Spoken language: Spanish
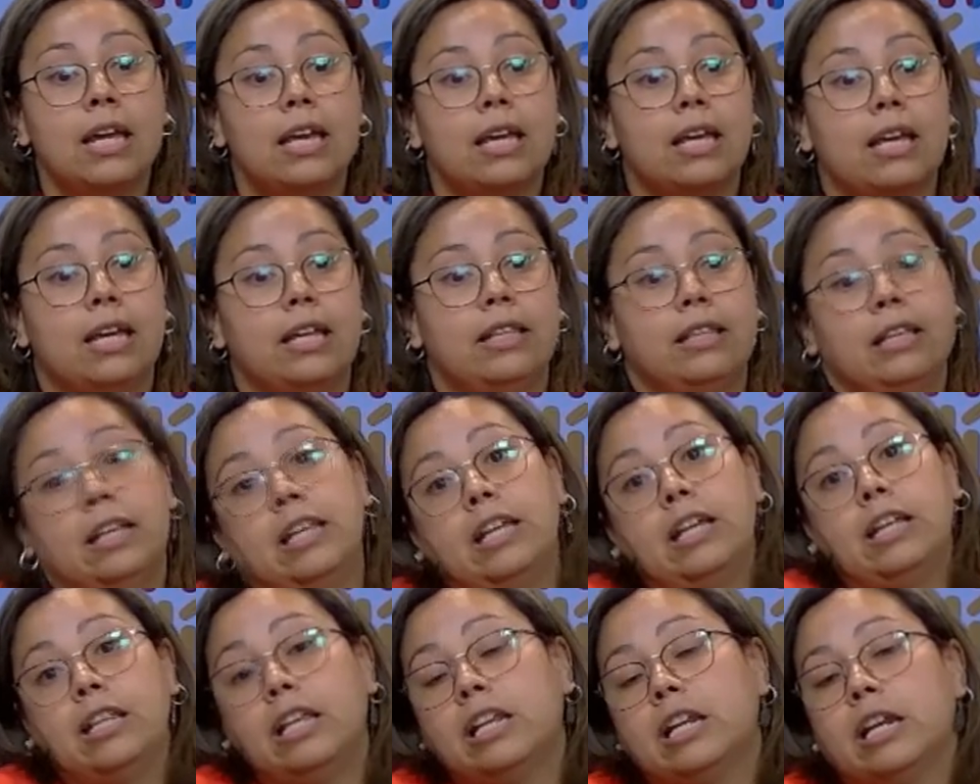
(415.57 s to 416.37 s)
eh,
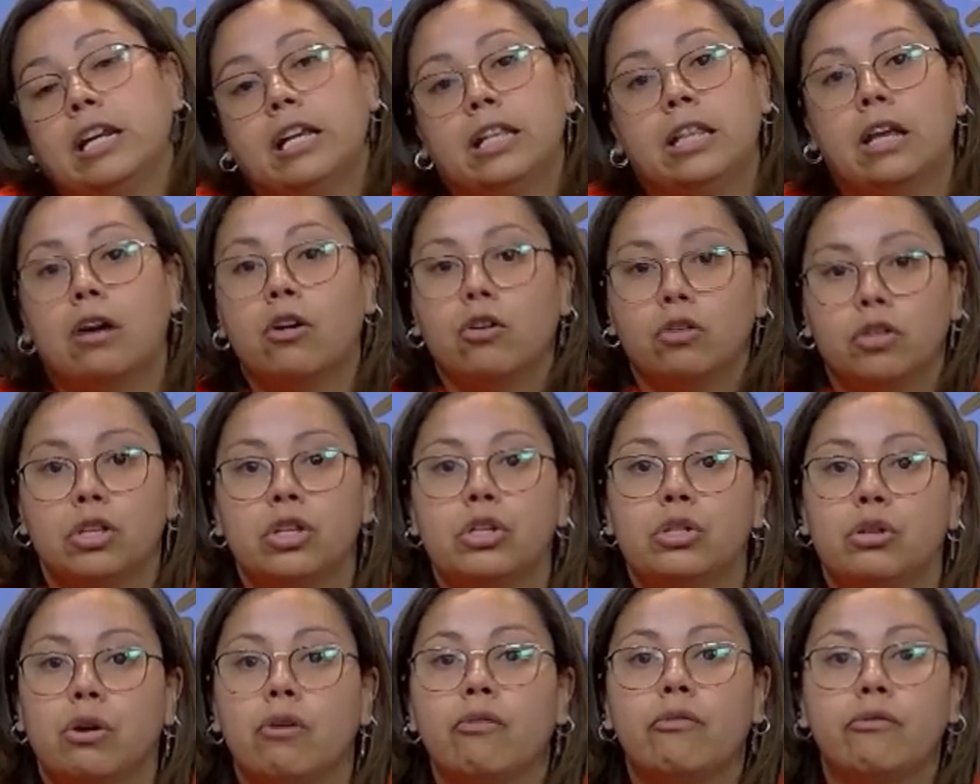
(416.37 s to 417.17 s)
tiene que tener esta
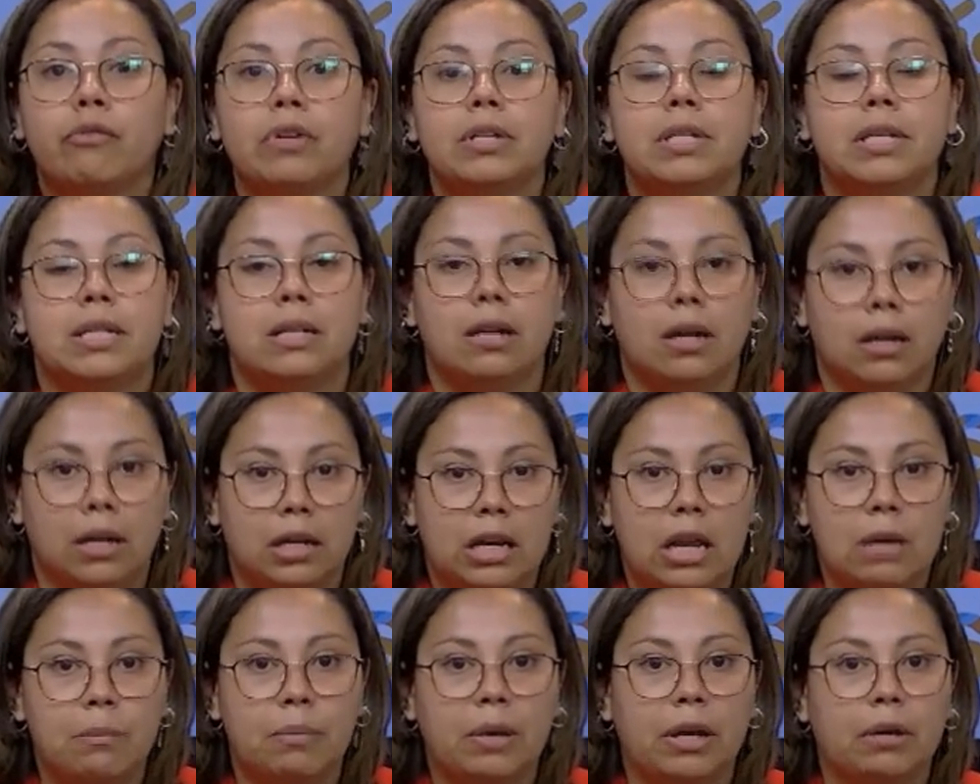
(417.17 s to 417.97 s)
condición física
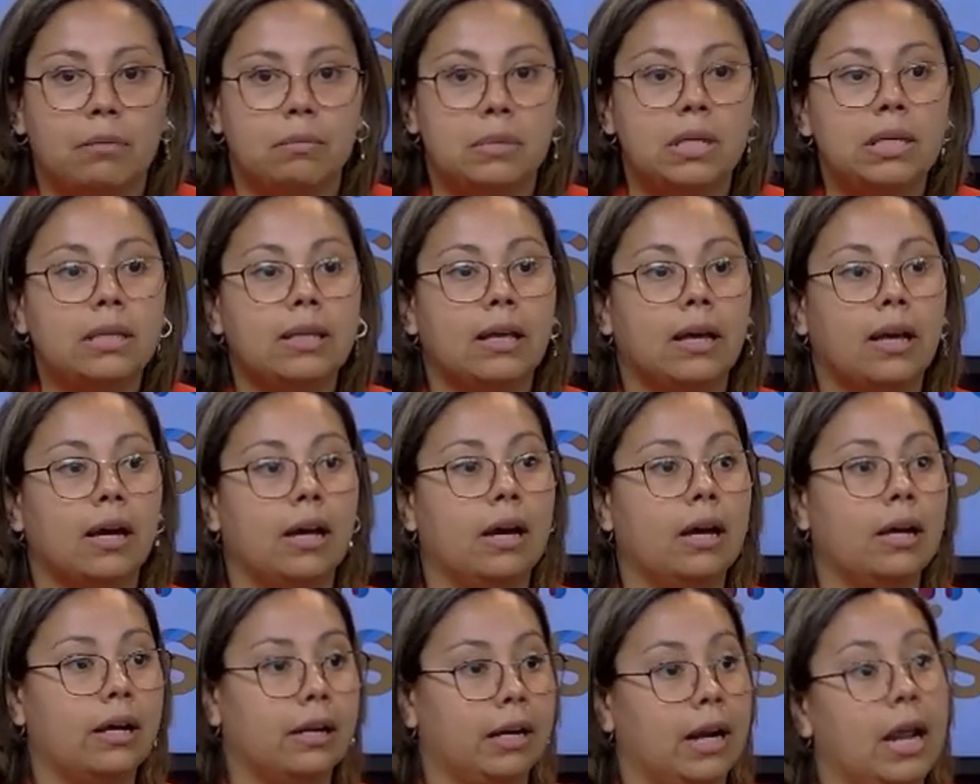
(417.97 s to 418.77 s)
que le
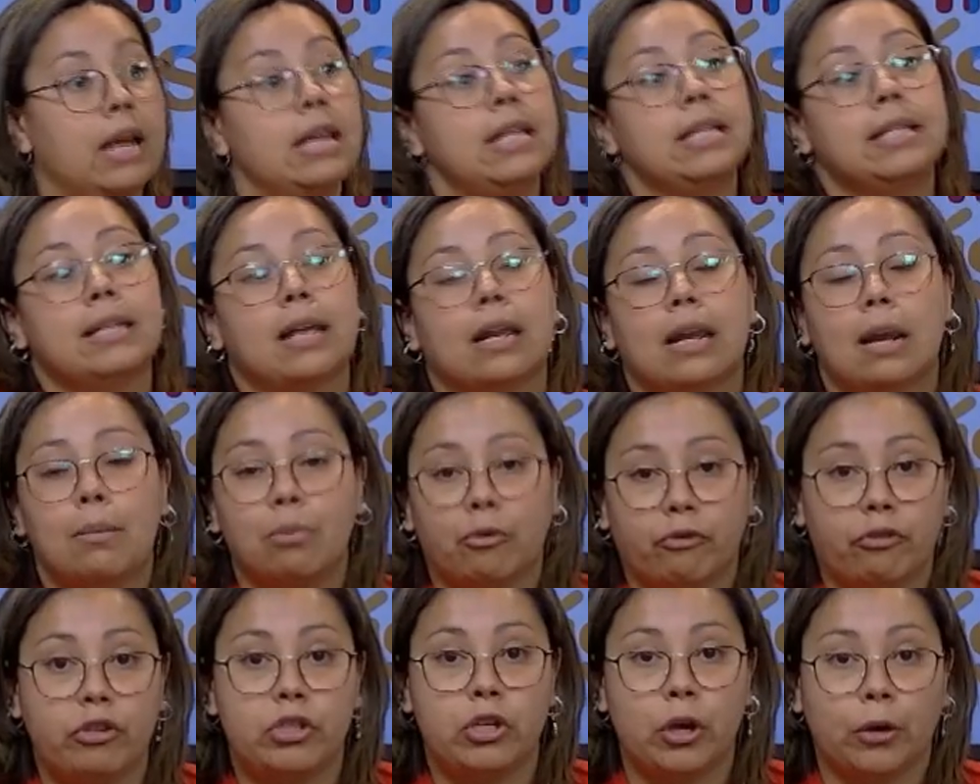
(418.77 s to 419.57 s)
permita realizar la
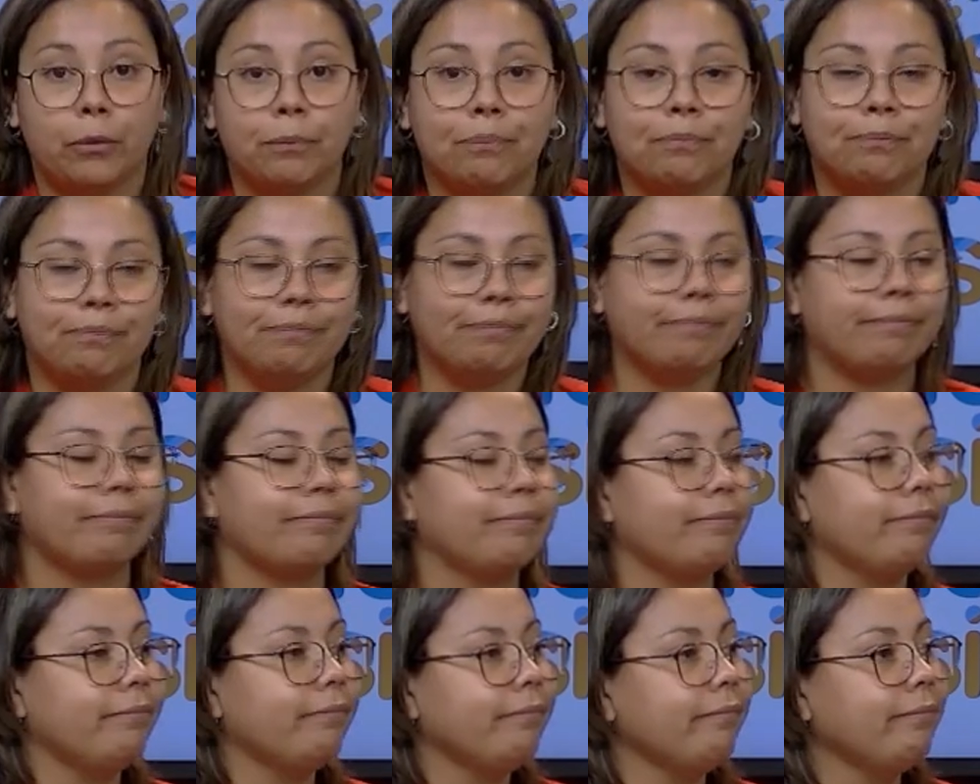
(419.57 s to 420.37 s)
profesión.
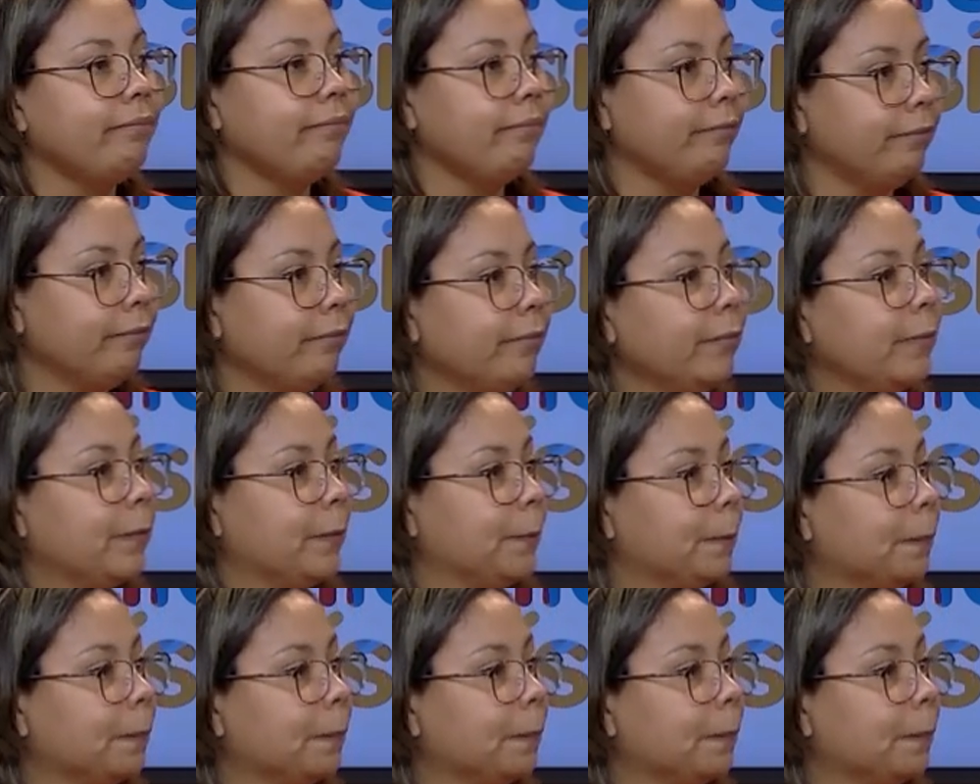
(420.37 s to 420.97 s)
Bien.